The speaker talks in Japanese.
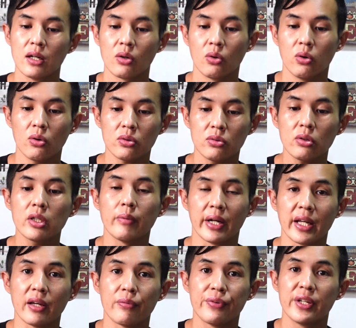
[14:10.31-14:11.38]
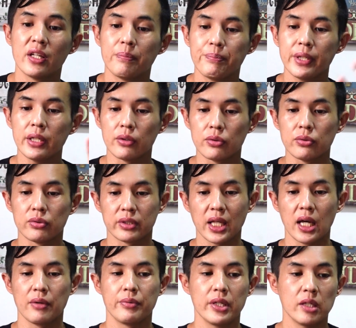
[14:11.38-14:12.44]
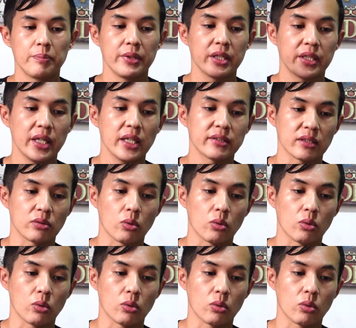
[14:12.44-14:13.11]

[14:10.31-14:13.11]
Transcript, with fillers: この時はね、フィリピン軍対フィリピン警察